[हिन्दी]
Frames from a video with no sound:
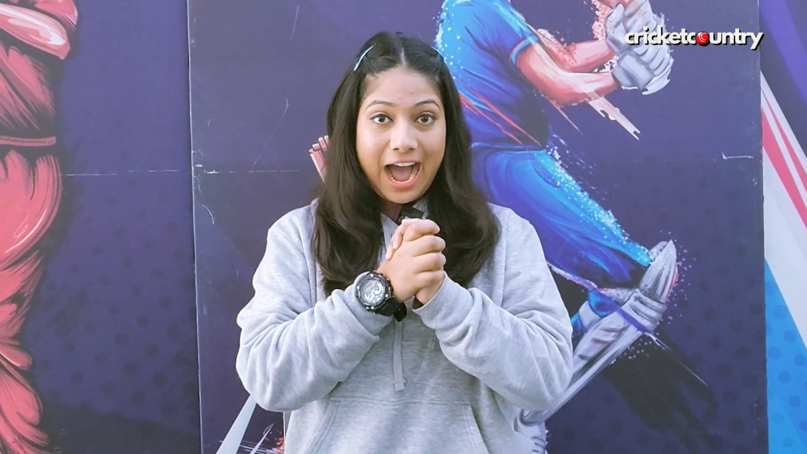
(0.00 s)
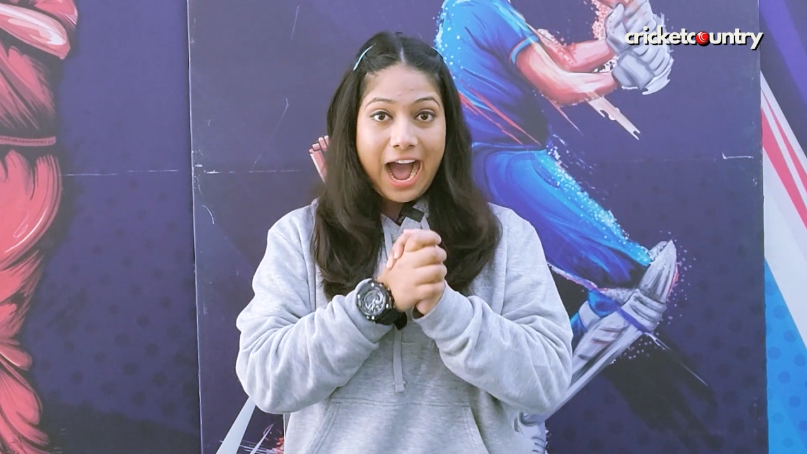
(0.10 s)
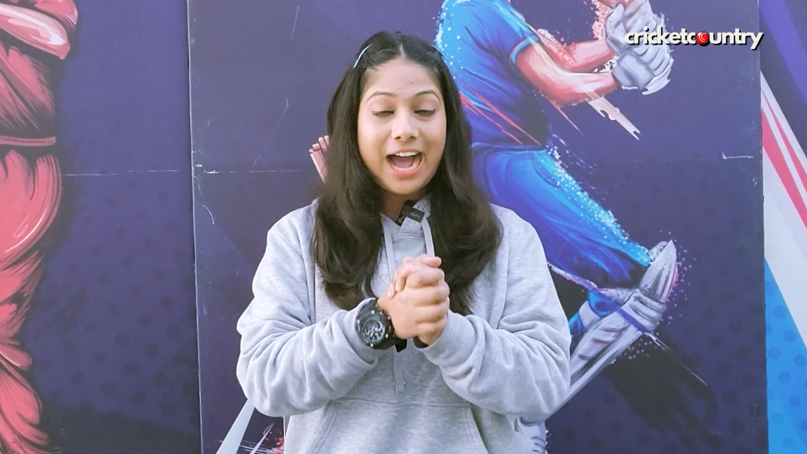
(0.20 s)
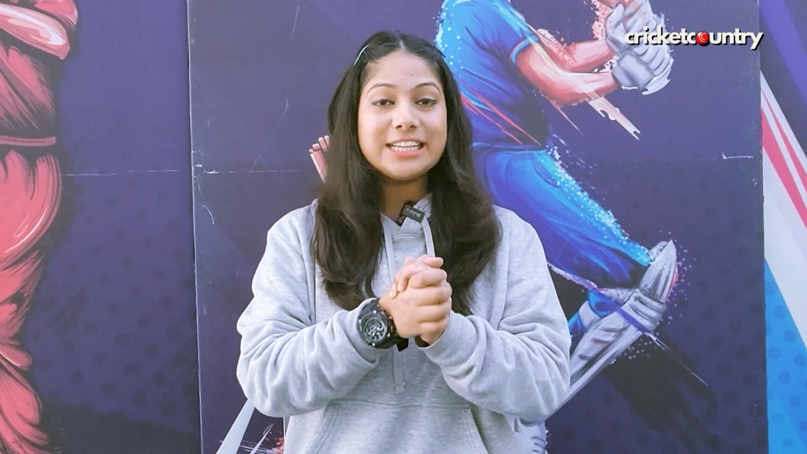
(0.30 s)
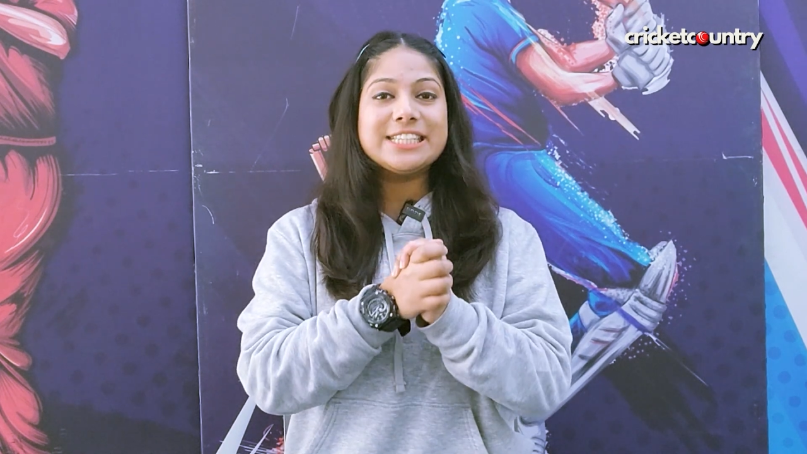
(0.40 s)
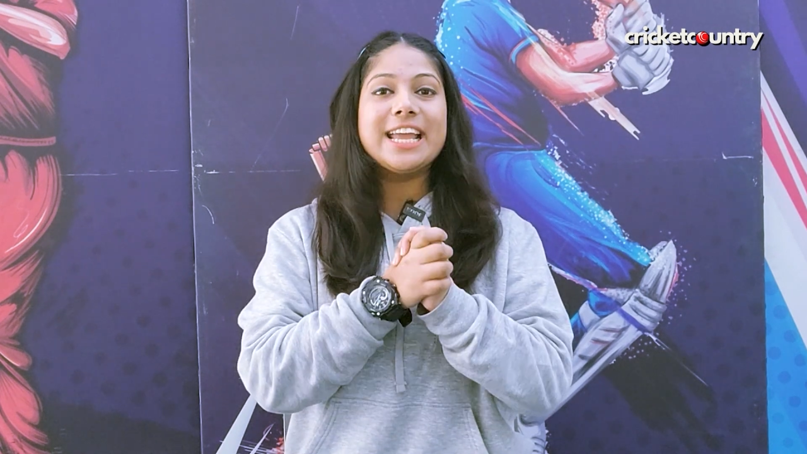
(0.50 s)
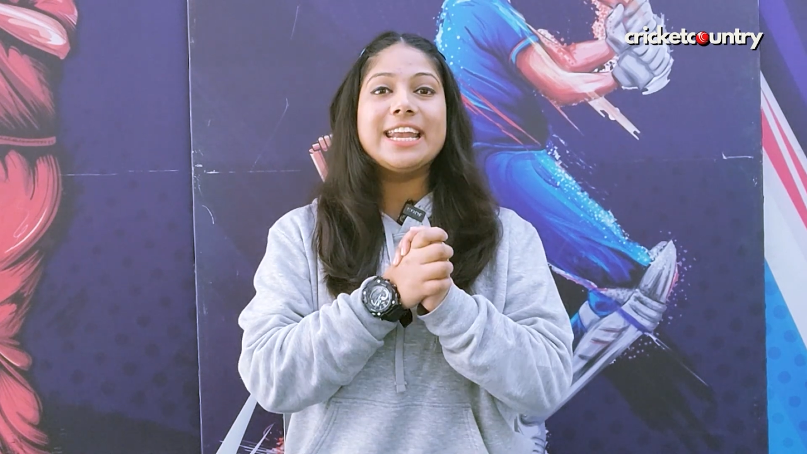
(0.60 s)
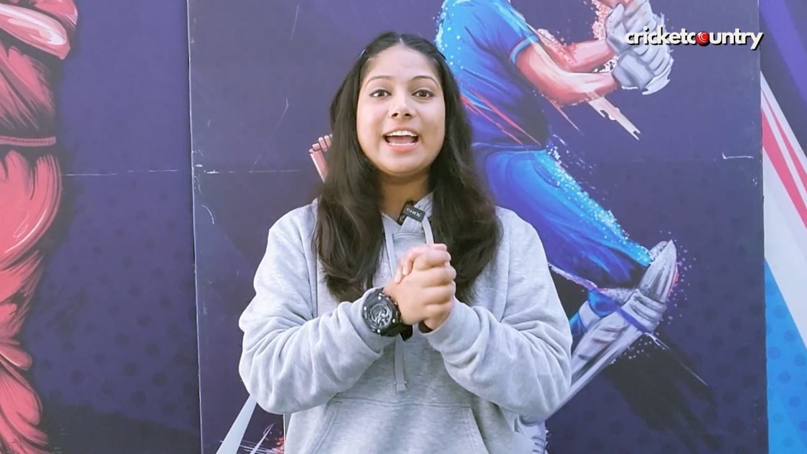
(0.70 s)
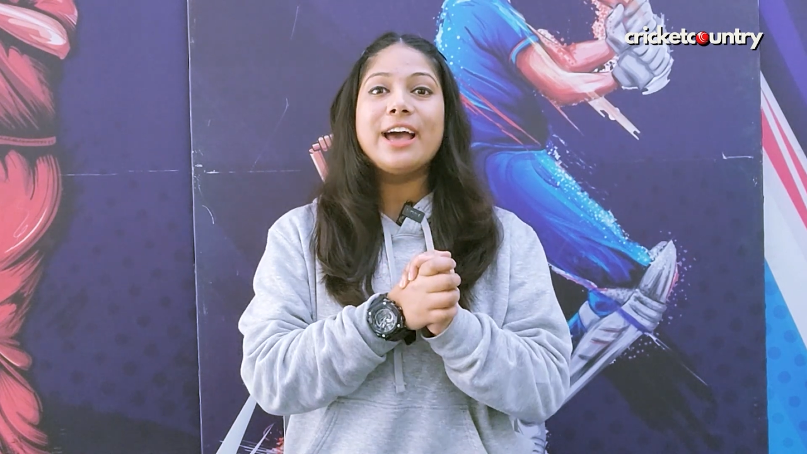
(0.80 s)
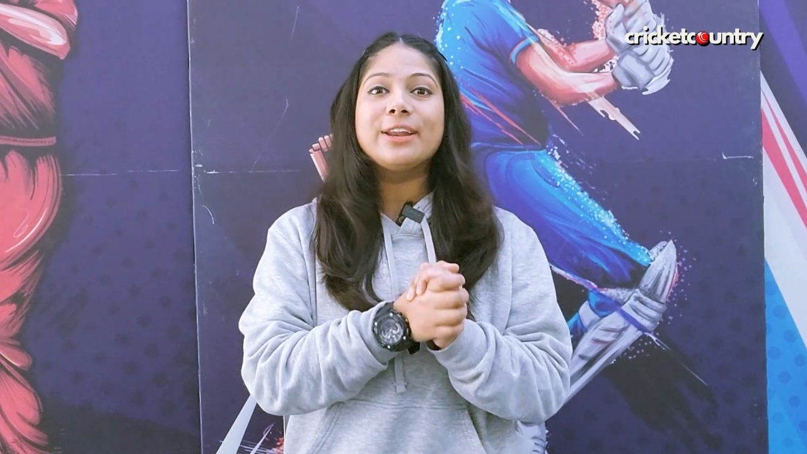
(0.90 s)
आज ये
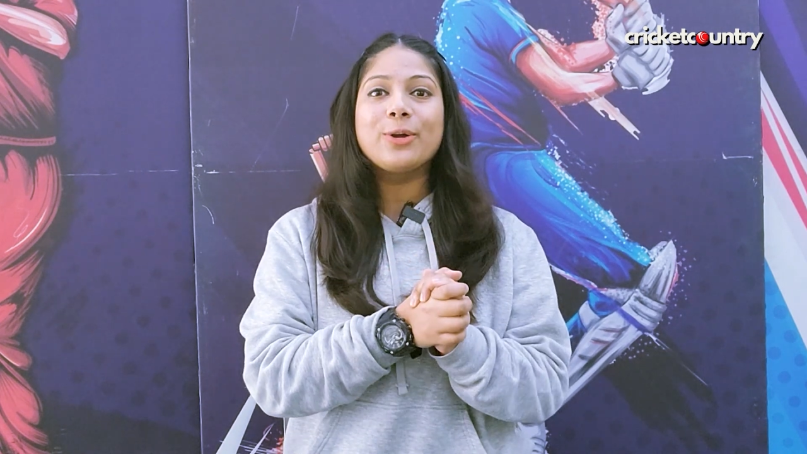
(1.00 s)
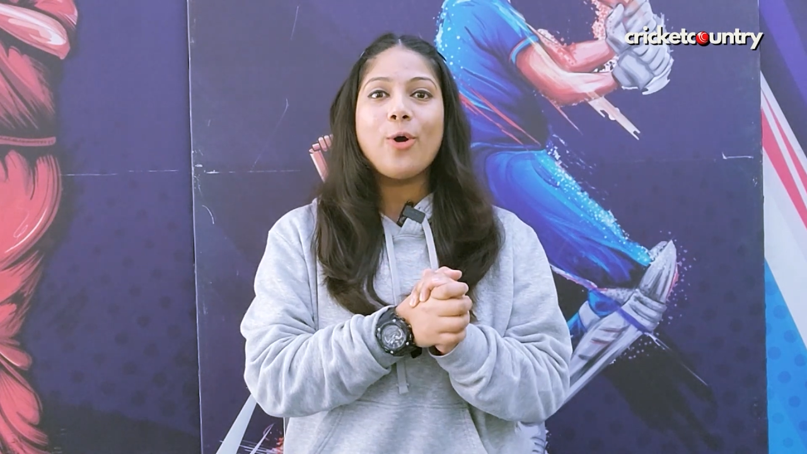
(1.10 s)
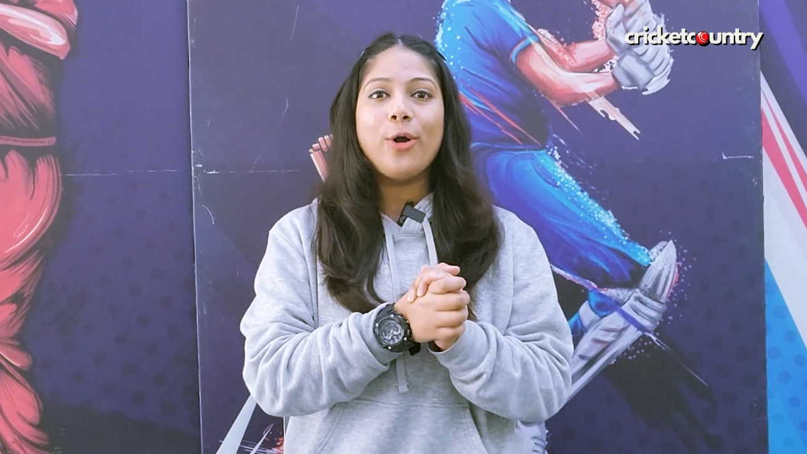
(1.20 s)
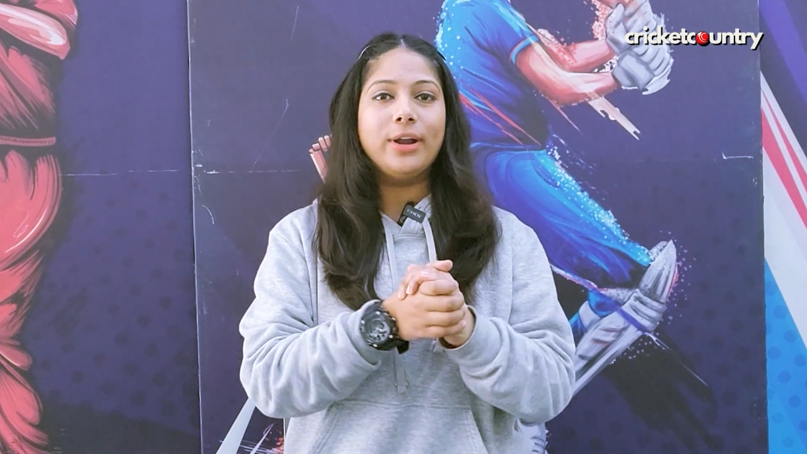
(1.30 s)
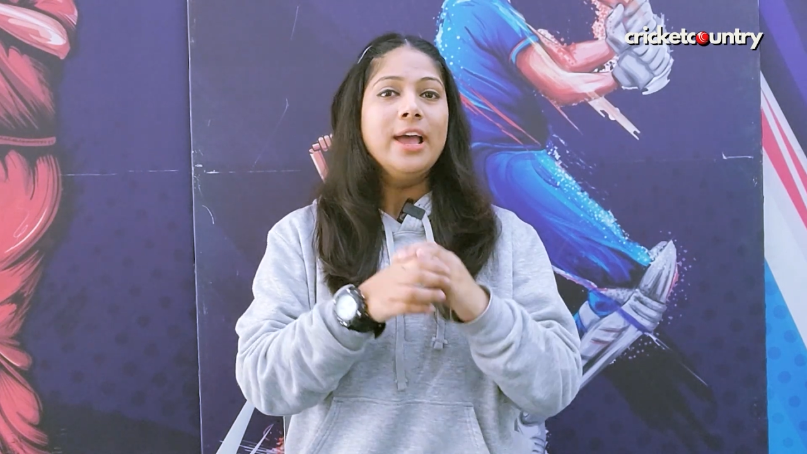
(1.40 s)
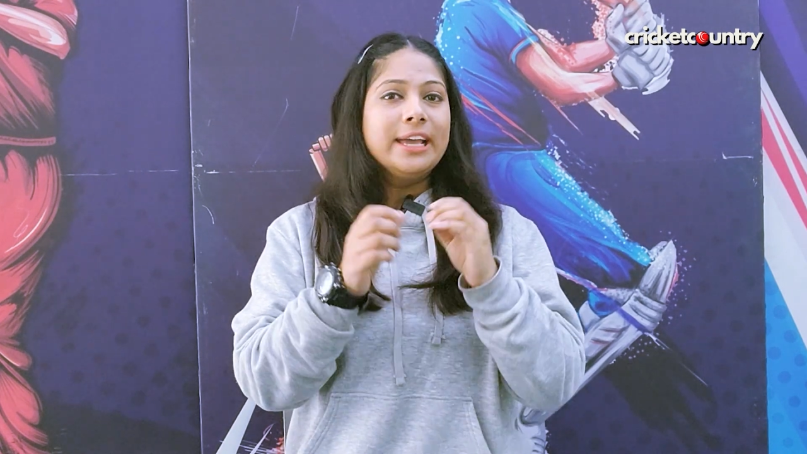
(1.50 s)
नया रिकॉर्ड